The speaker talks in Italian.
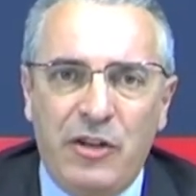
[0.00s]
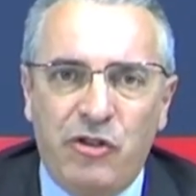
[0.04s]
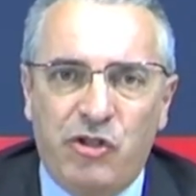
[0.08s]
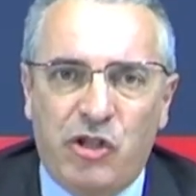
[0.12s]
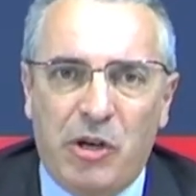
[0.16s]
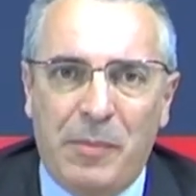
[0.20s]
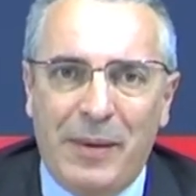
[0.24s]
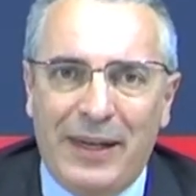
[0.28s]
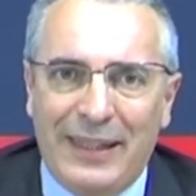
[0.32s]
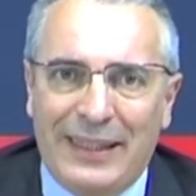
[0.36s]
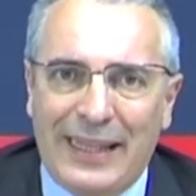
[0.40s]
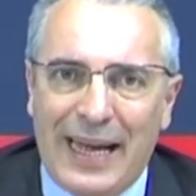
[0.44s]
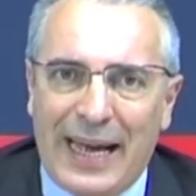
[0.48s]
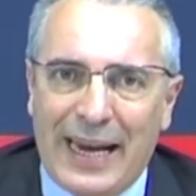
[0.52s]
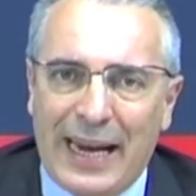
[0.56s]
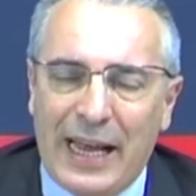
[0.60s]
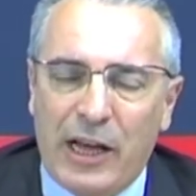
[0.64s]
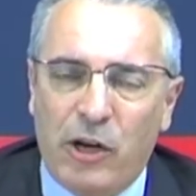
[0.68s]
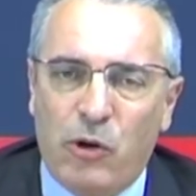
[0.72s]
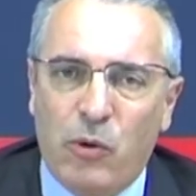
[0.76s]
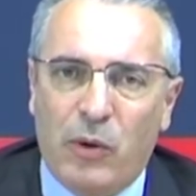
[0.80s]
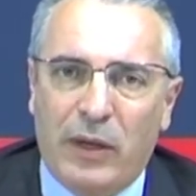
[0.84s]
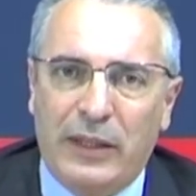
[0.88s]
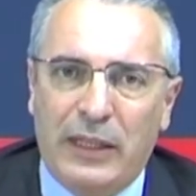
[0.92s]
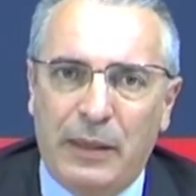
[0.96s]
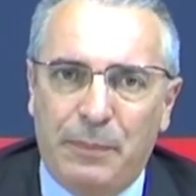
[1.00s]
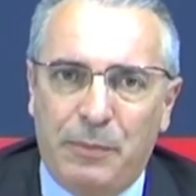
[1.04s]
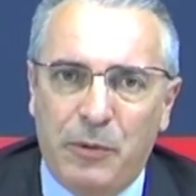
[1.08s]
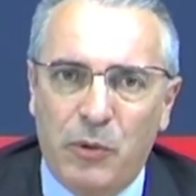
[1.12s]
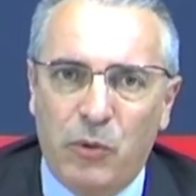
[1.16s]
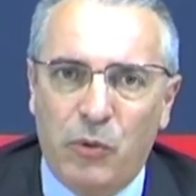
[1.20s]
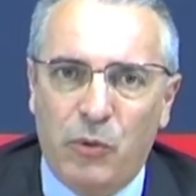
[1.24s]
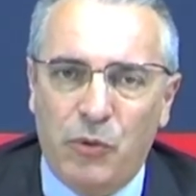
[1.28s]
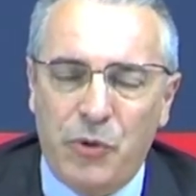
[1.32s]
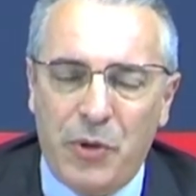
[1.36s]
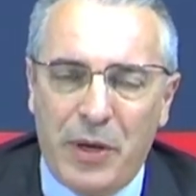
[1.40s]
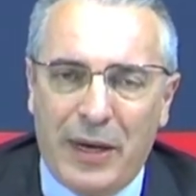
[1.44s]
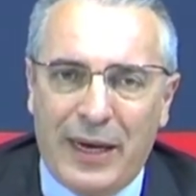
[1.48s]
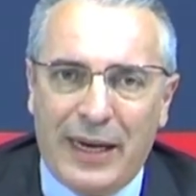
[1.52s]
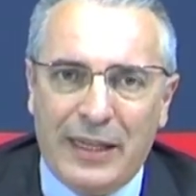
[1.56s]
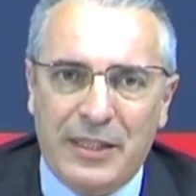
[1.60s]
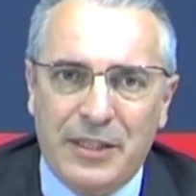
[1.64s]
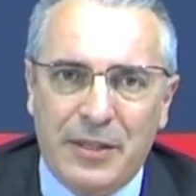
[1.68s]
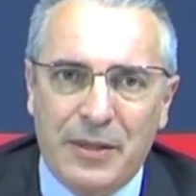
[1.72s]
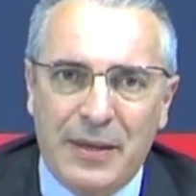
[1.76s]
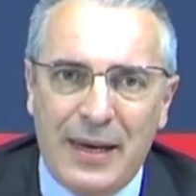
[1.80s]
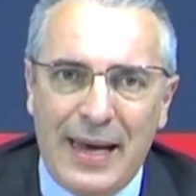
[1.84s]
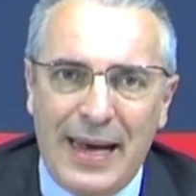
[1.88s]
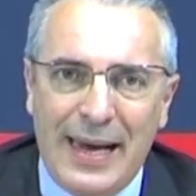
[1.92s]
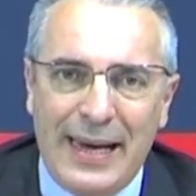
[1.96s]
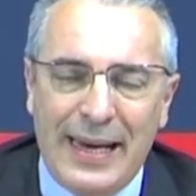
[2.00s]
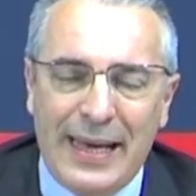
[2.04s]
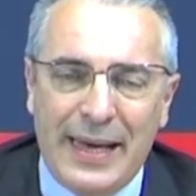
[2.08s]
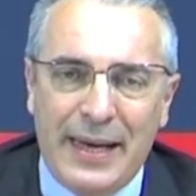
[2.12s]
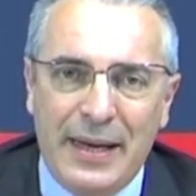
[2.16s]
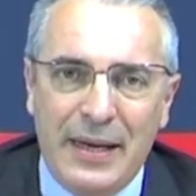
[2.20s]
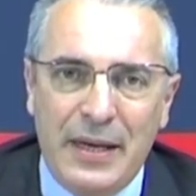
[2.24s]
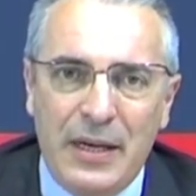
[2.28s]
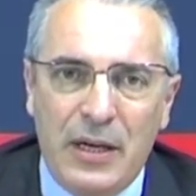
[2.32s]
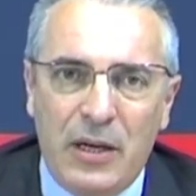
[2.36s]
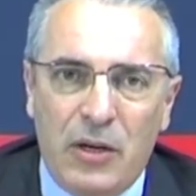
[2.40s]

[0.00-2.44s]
cementare ancora di più l'Unione Nazionale